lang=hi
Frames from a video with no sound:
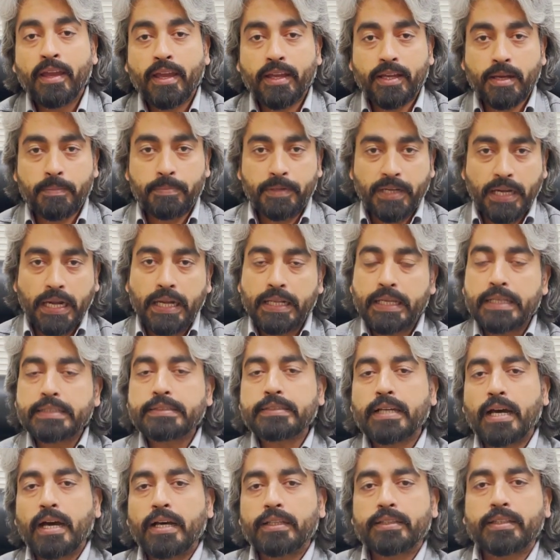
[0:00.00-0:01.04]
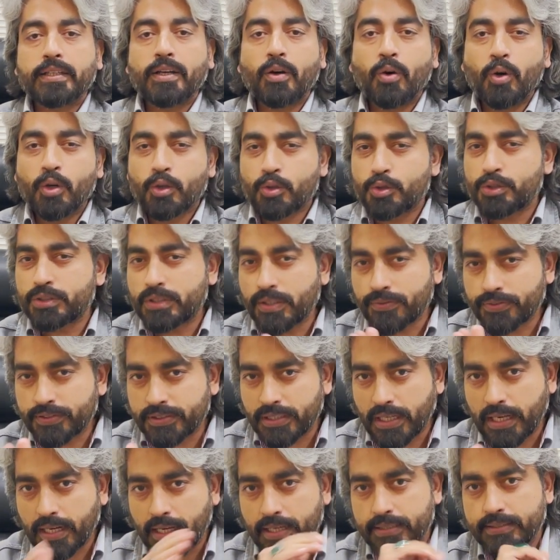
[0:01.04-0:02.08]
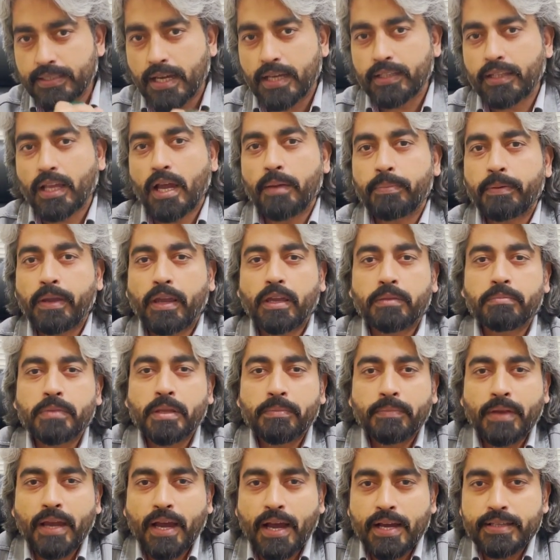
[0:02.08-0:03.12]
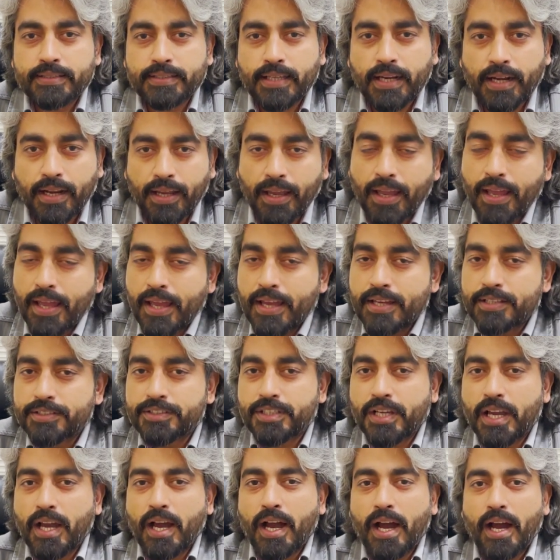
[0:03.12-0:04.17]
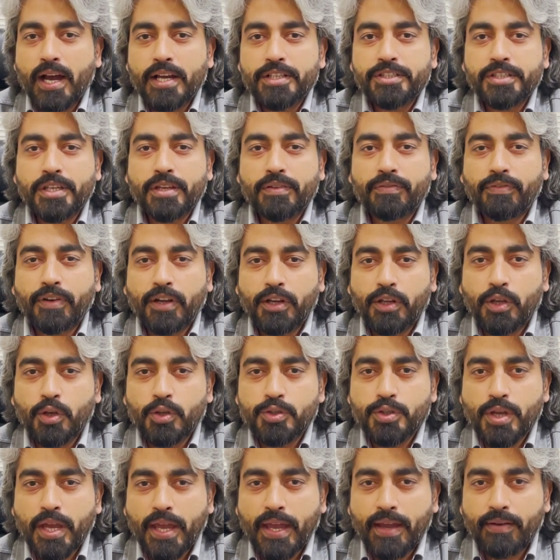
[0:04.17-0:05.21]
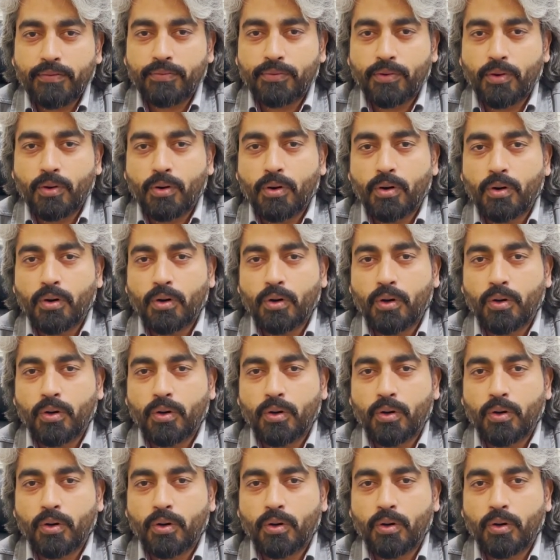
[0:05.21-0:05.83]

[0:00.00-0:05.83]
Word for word: एक अपडेट के साथ और कुछ तफसील के साथ आपकी खिदमत में हाजिर हैं जी हाँ आज की वीडियो जो है वो